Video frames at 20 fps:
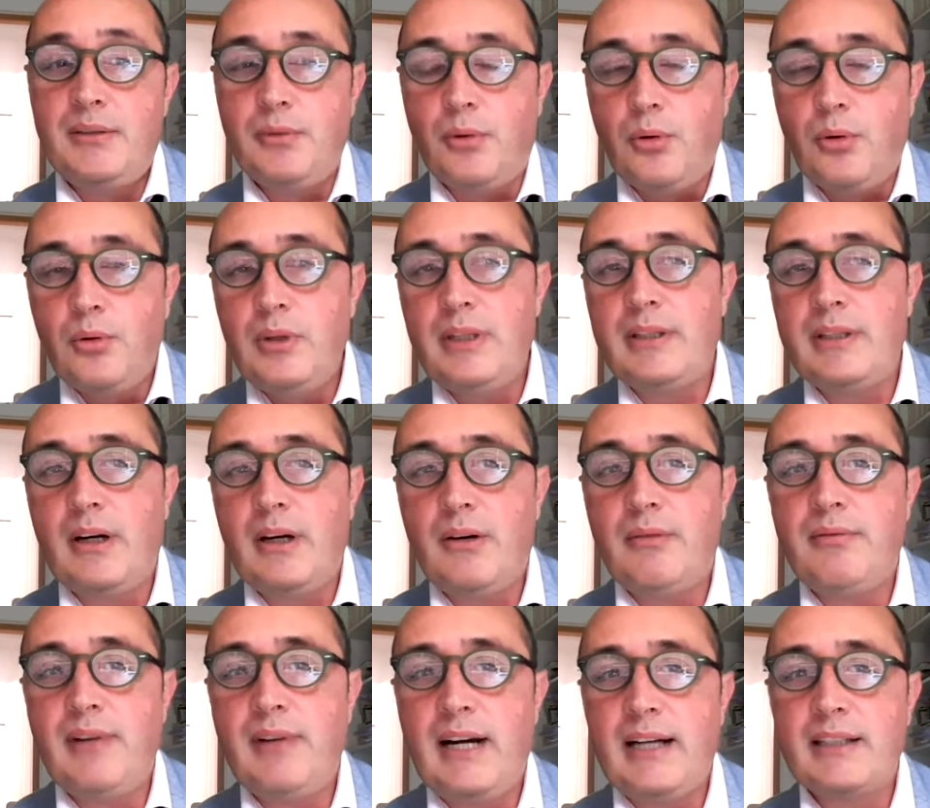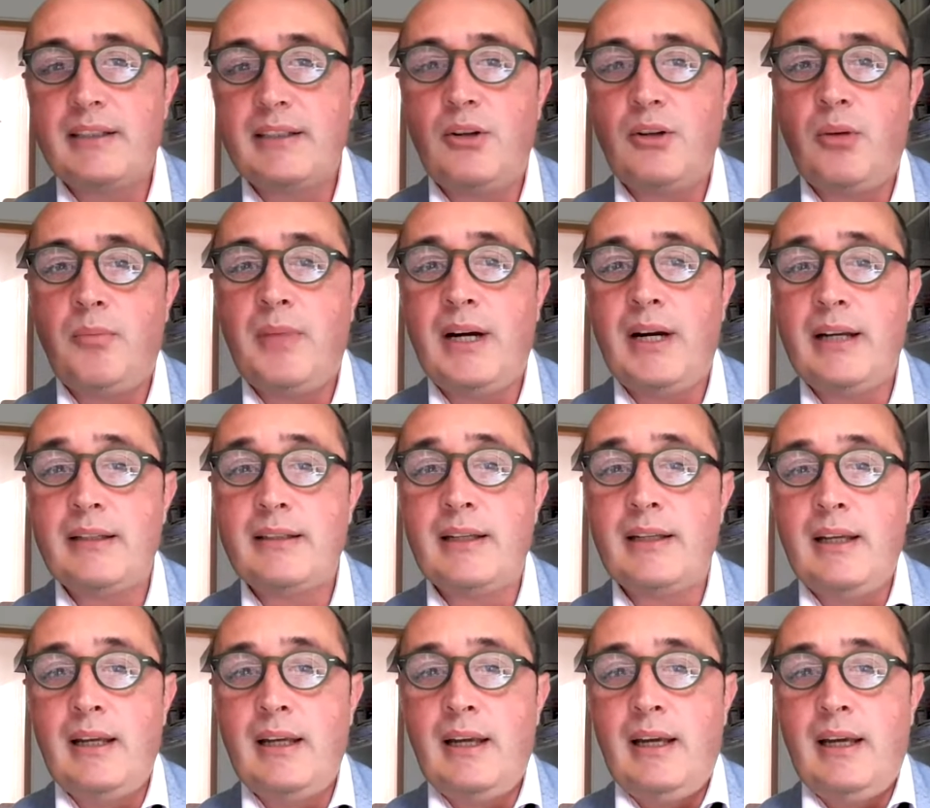اضطرت آه،
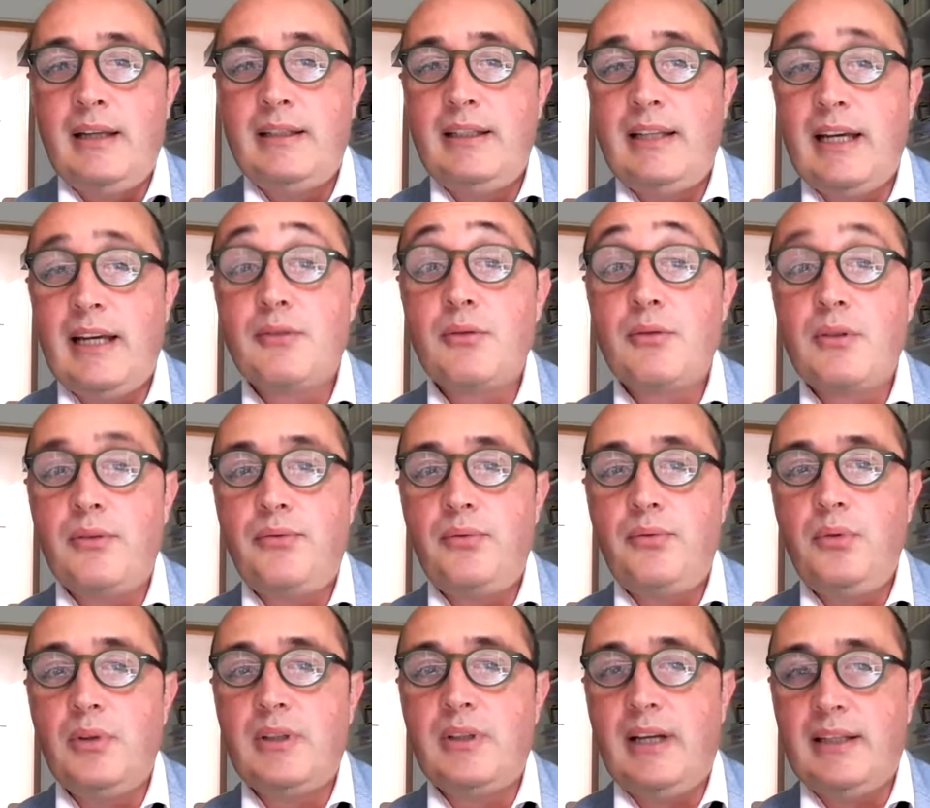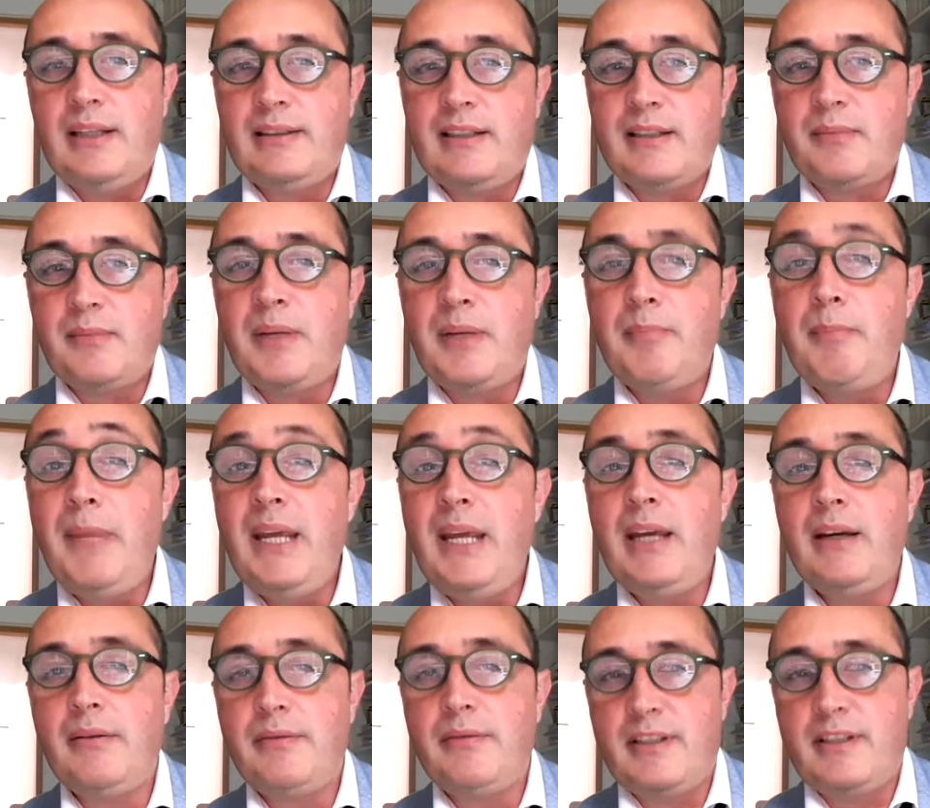اوروبا ان آه،
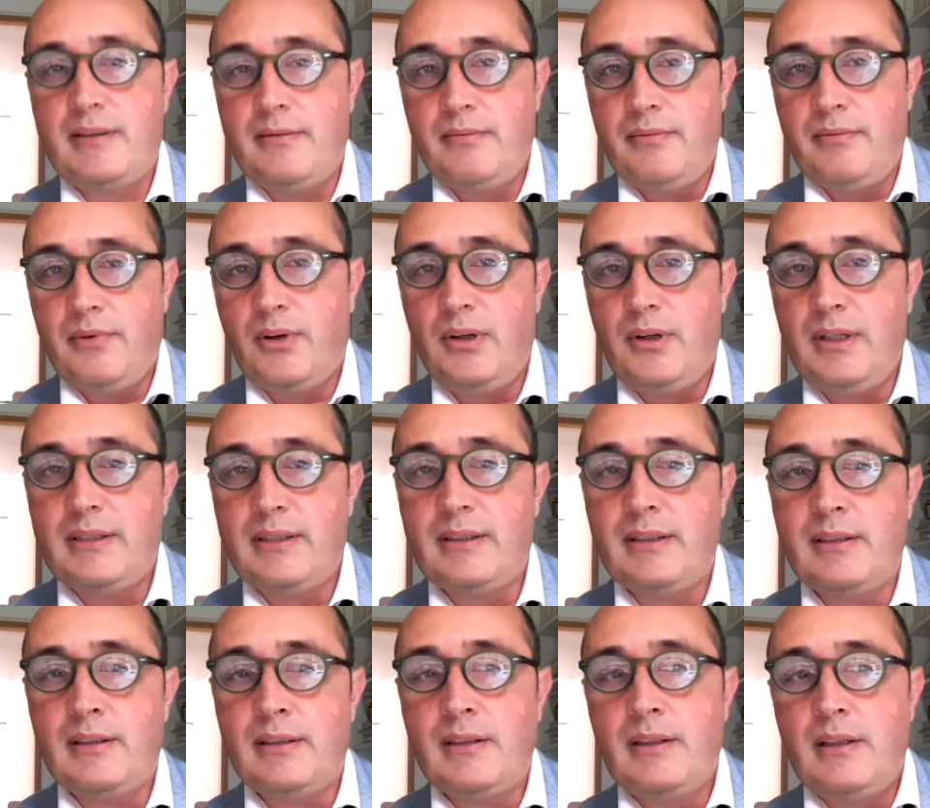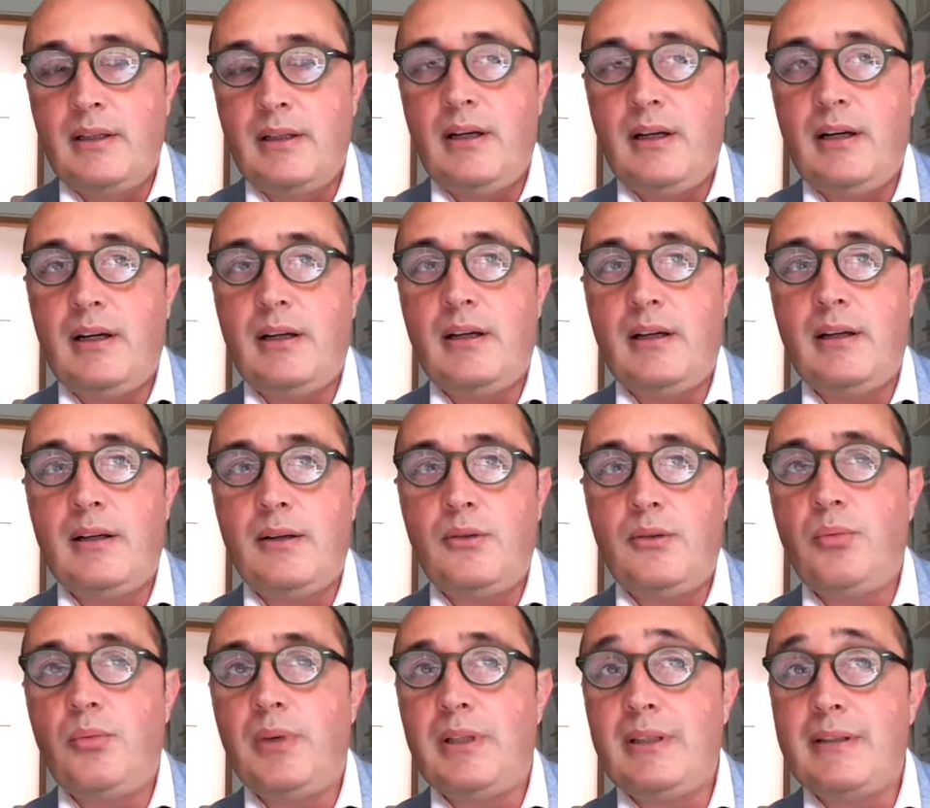تتعامل وان تتعرف
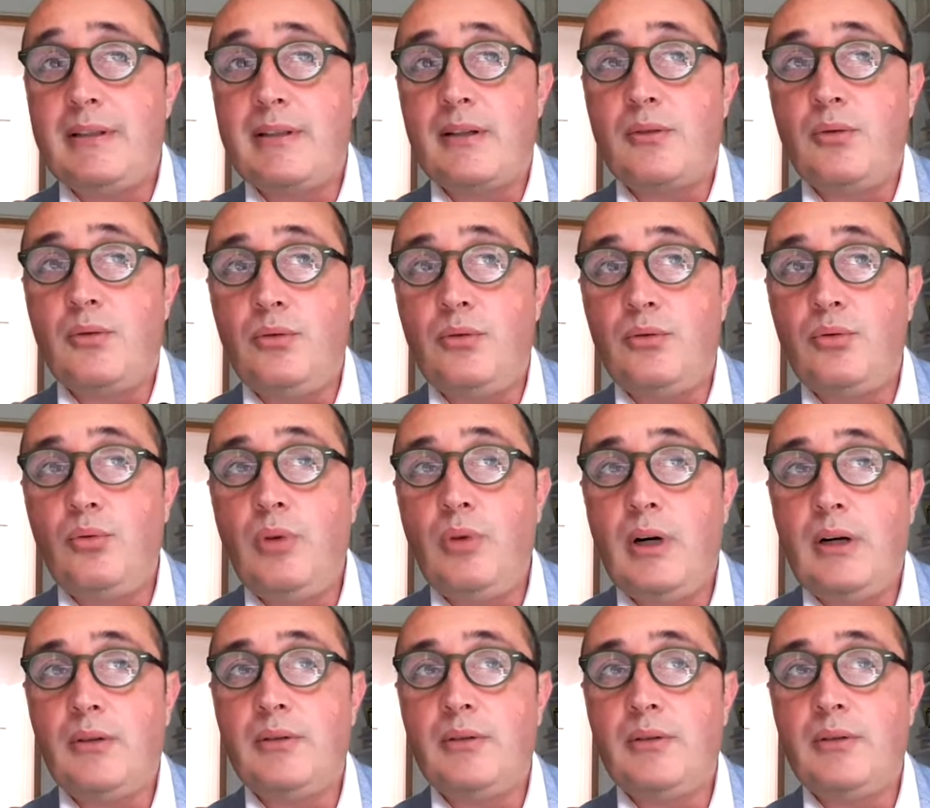على ثقافه